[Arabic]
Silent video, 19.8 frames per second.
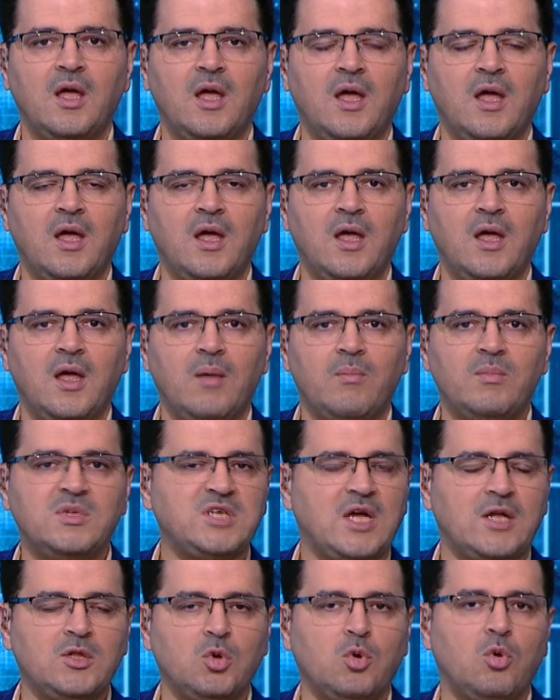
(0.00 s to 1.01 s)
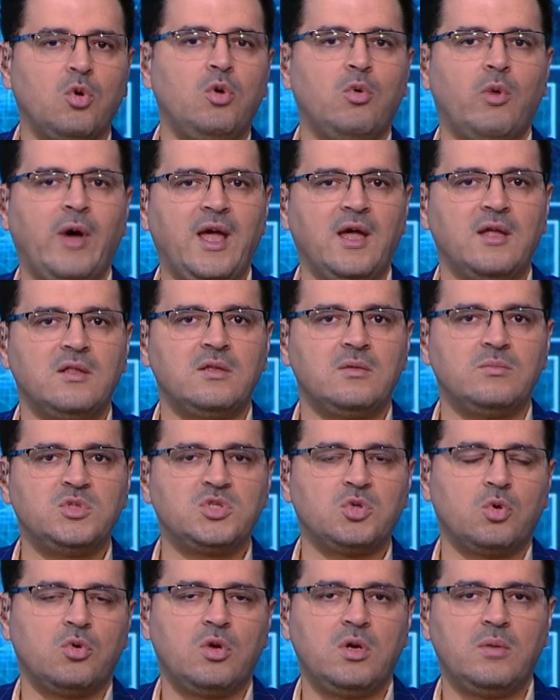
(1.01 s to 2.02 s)
آه، مش عند كل واحد
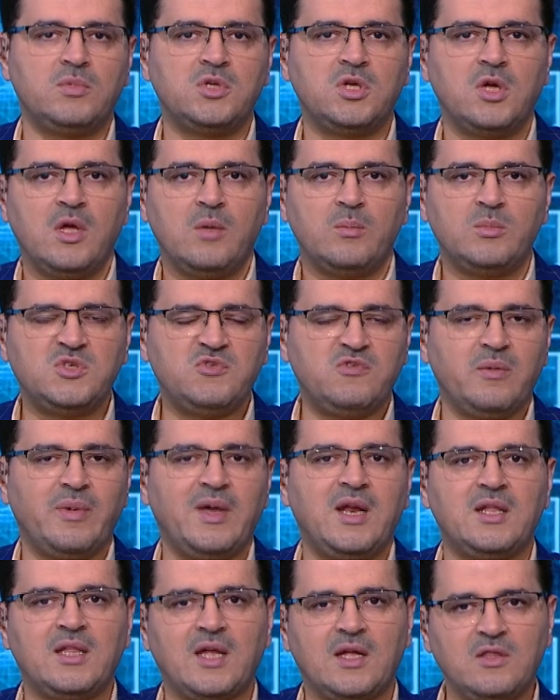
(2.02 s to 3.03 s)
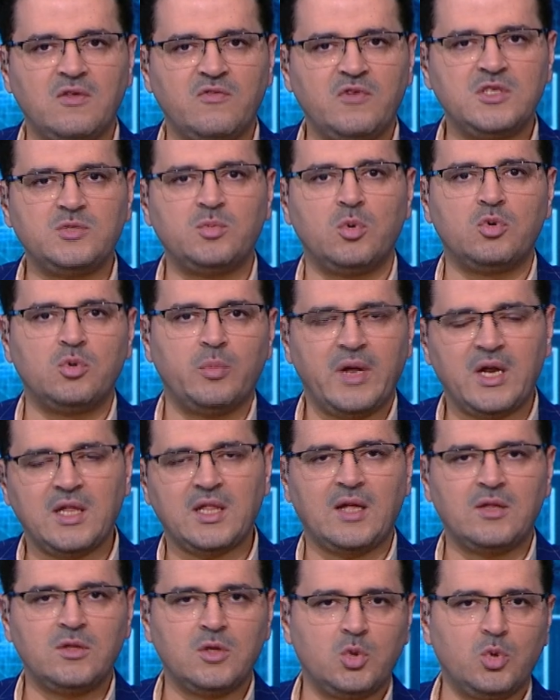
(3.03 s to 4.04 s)
مش كل مش في بيانات عند فيسبوك وبيانات
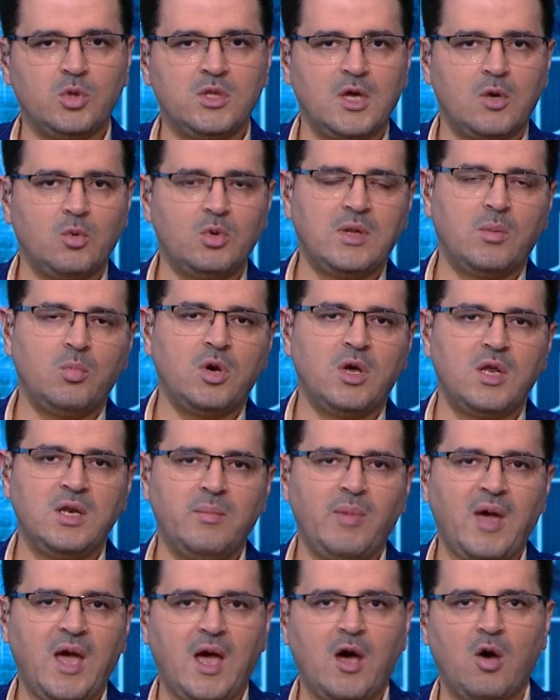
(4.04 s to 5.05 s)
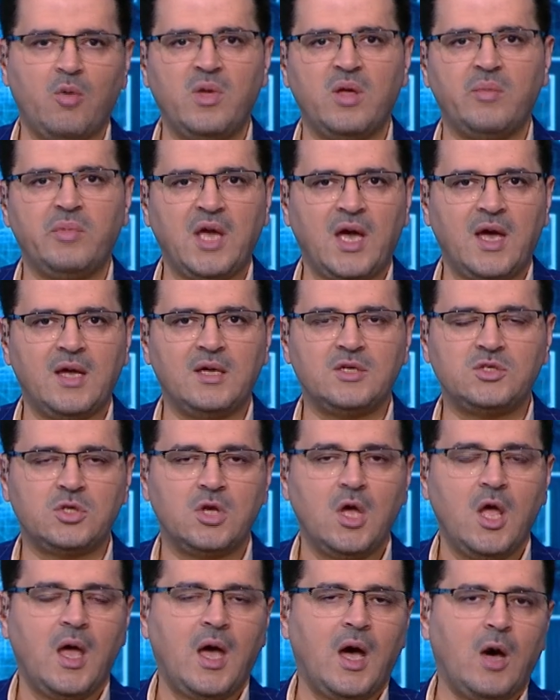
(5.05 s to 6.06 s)
عند تويتر وده ممكن يبيعها او ما يبيعهاش
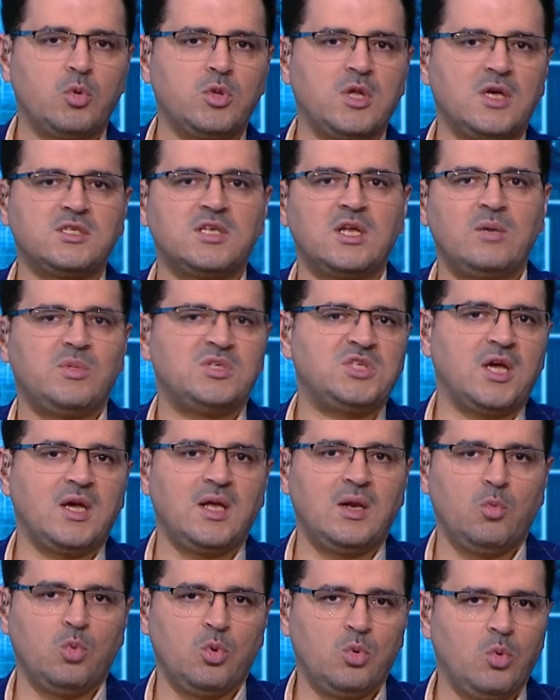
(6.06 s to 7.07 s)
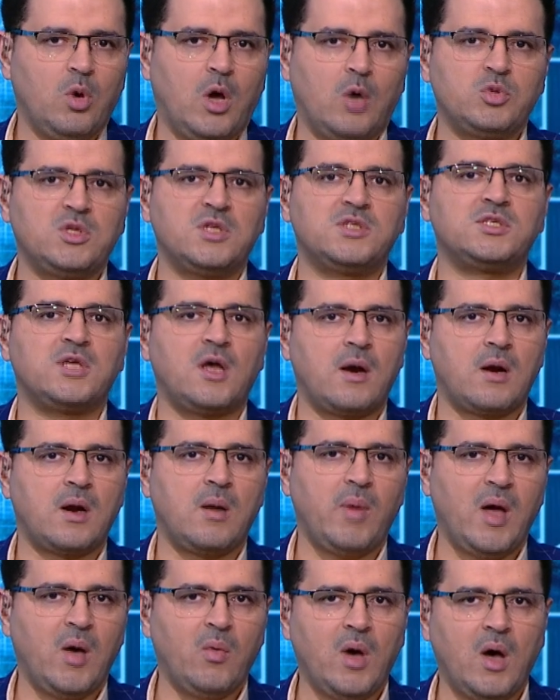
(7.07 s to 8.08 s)
او تحصل مشاكل او
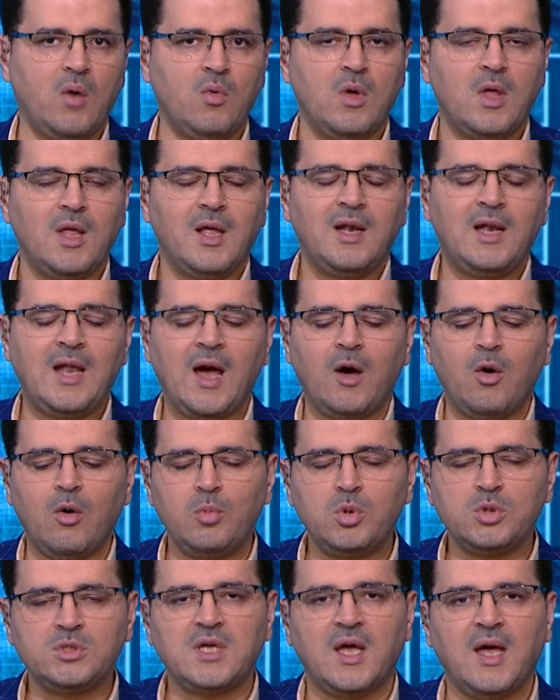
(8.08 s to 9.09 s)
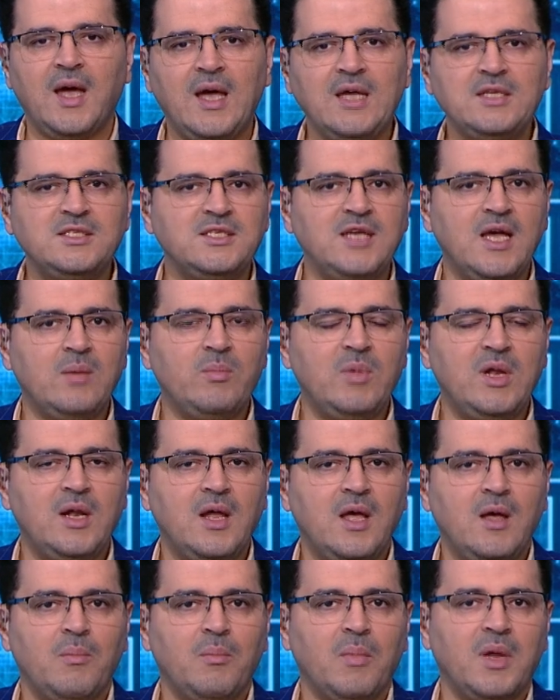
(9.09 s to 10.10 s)
تتسرب او او لا هو بلو سكاي عايز يعمل
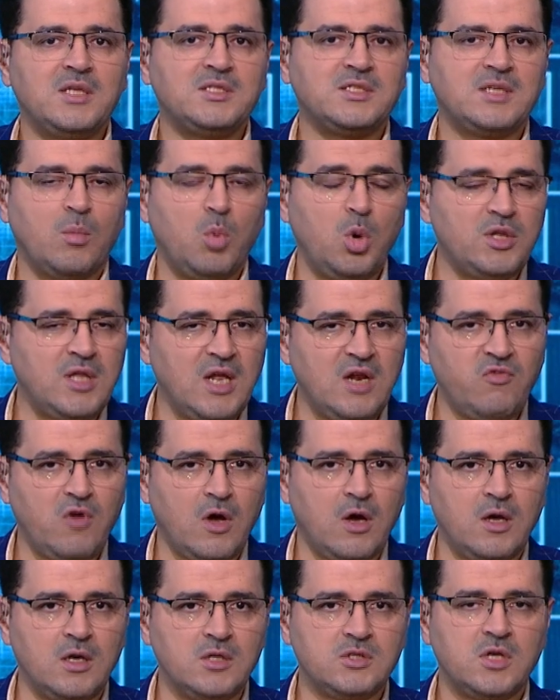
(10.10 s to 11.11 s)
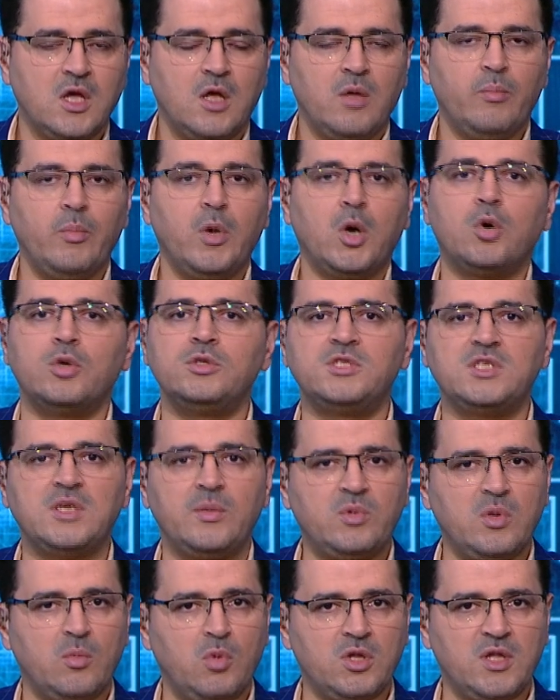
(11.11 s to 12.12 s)
منصه مختلفه خالص
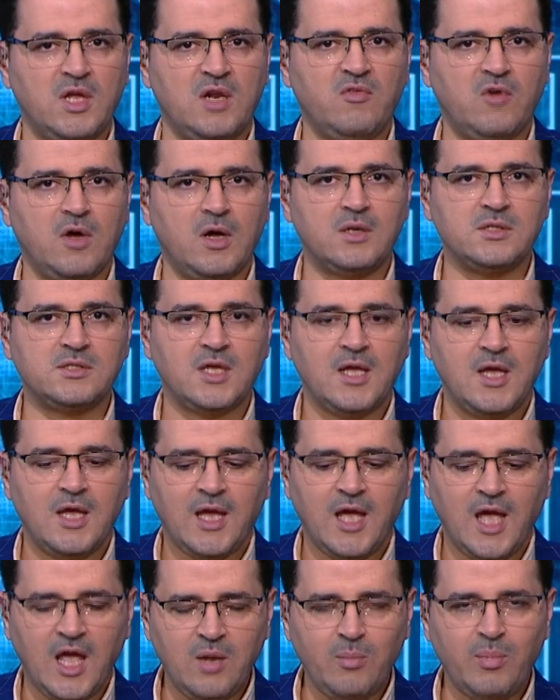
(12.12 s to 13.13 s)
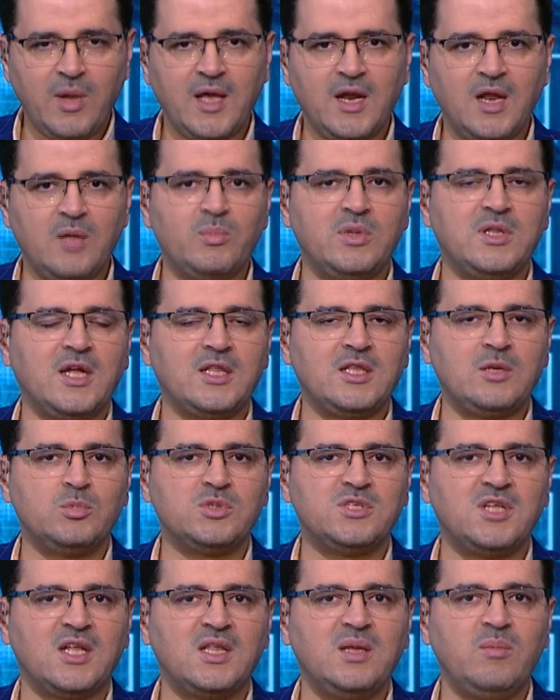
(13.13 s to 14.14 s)
بكونسبت مختلف خالص البيانات بتاعه
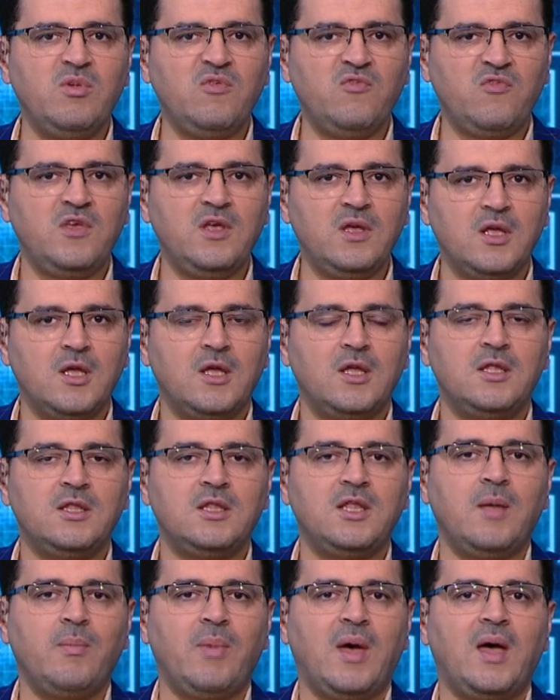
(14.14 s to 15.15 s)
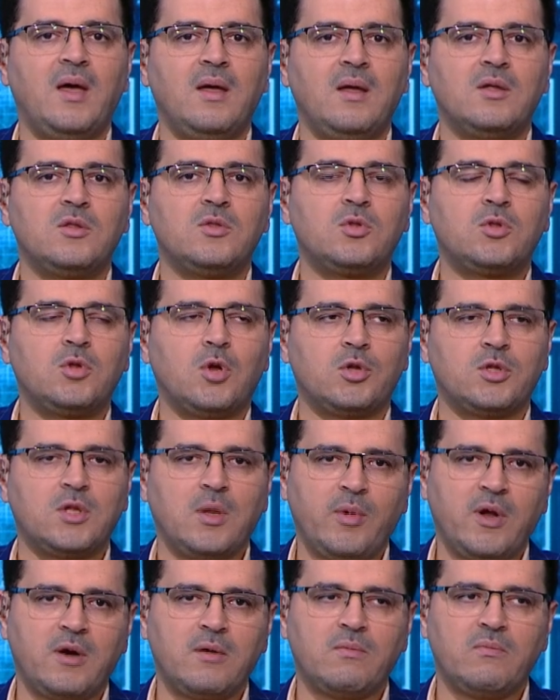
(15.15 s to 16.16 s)
المستخدمين فيه تبقى
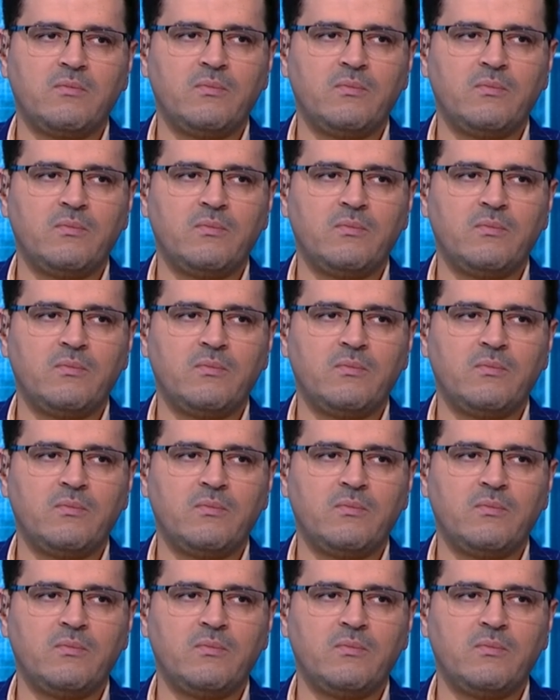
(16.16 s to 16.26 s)
تعتبر